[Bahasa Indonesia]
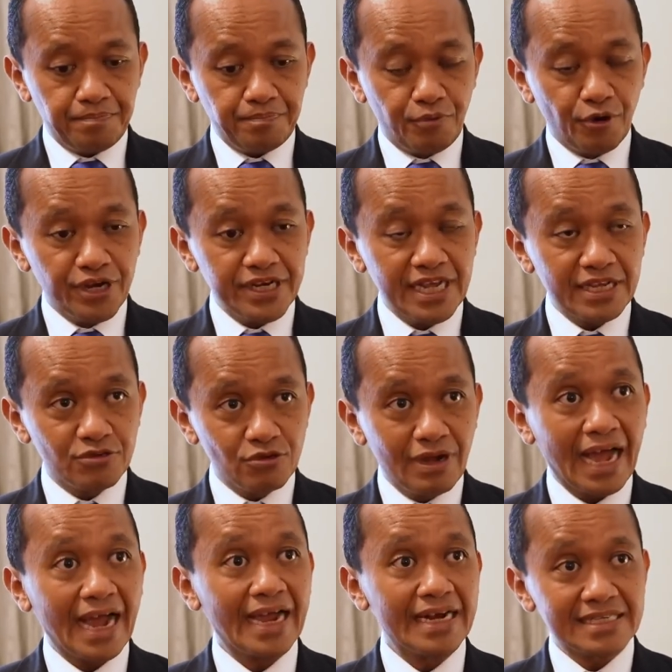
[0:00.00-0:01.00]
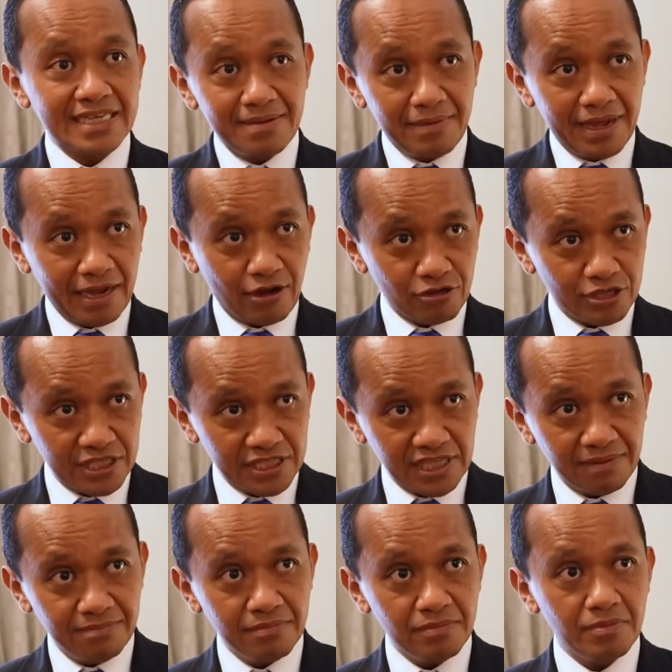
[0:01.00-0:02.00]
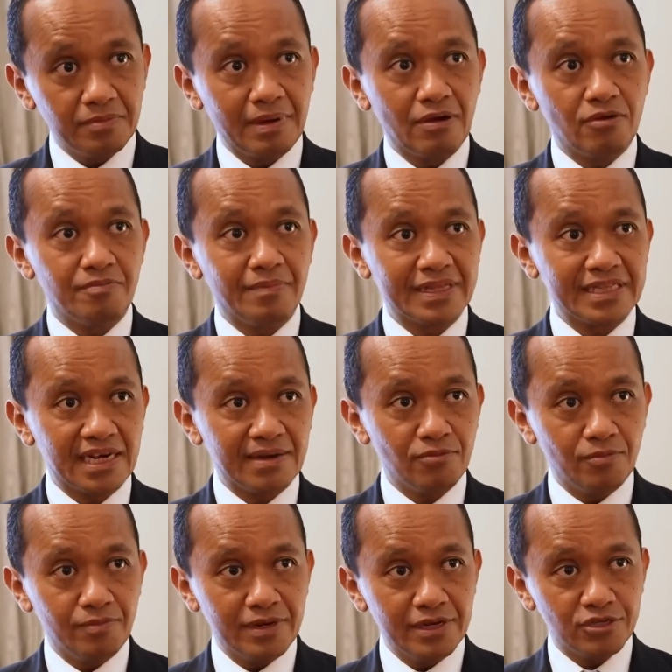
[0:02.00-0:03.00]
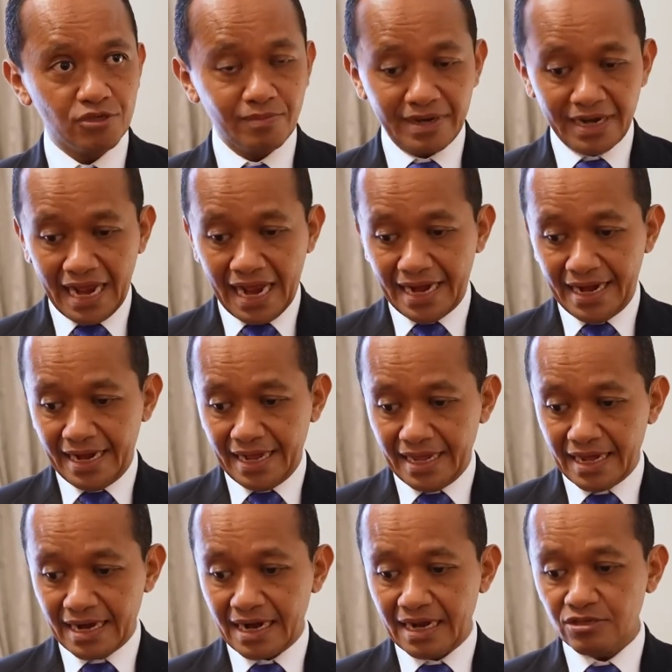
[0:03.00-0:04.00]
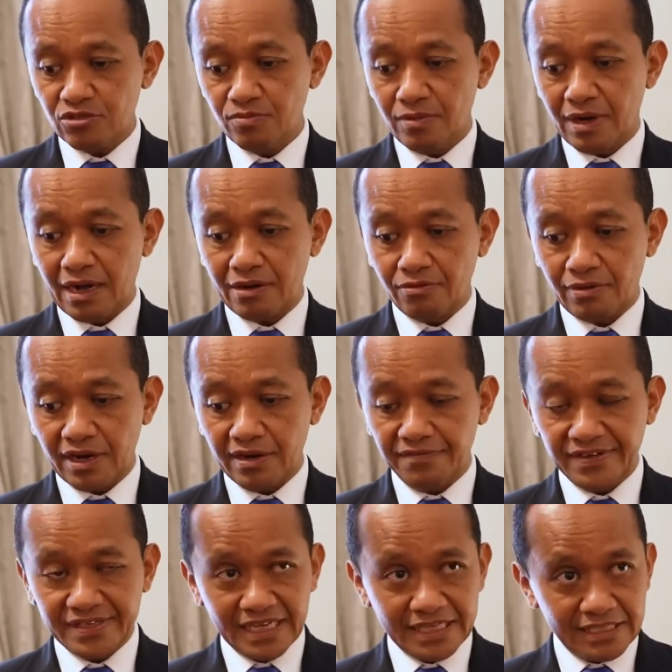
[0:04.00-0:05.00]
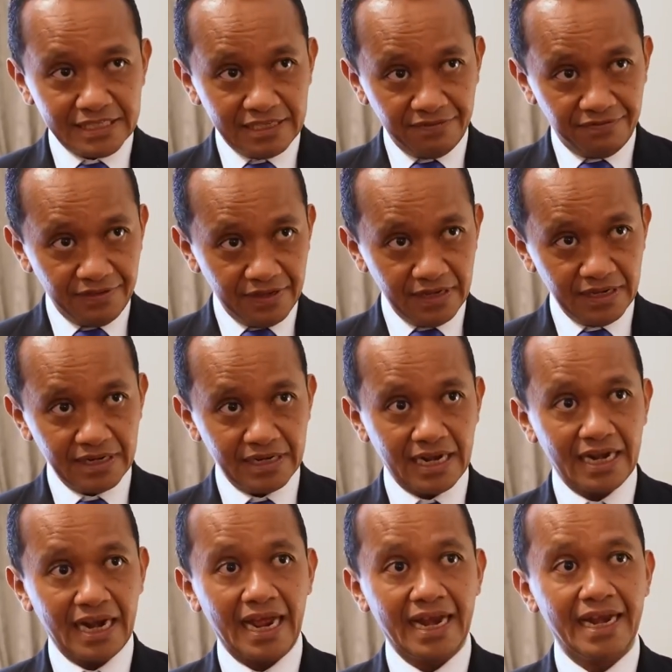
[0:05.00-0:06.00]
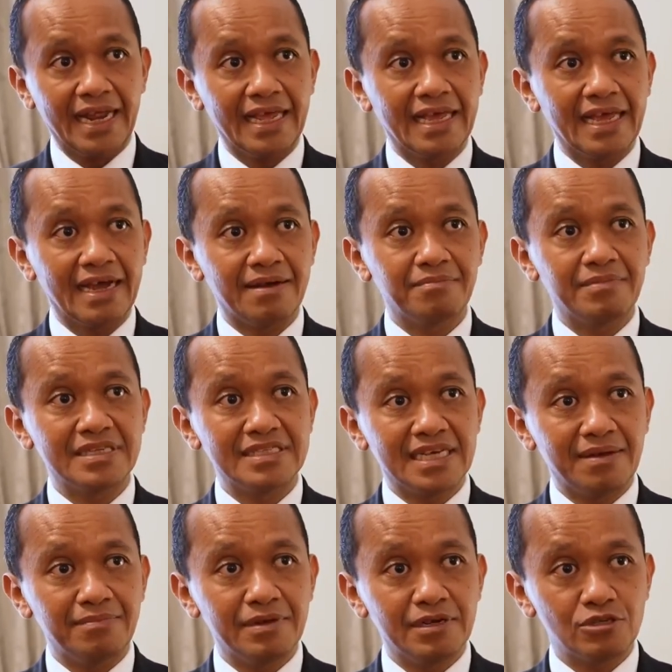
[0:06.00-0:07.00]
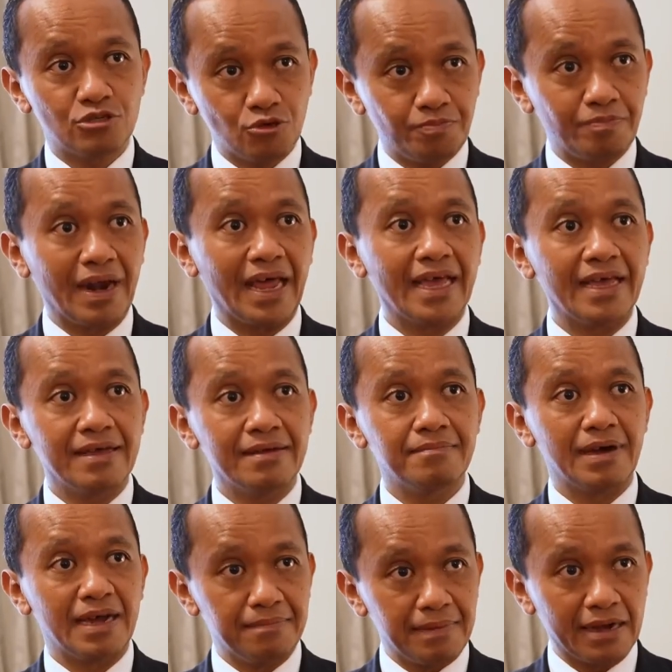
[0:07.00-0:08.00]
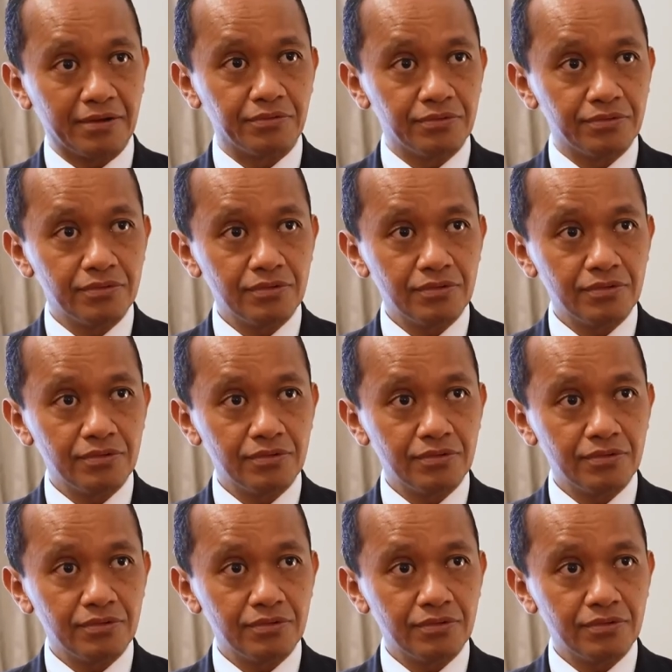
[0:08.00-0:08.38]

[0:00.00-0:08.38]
Poinnya juga akan sama ekosistem membangun baterai mobil, cuman ada yang langsung melakukan investasi GV dan ada yang menjamin suplai bahan baku.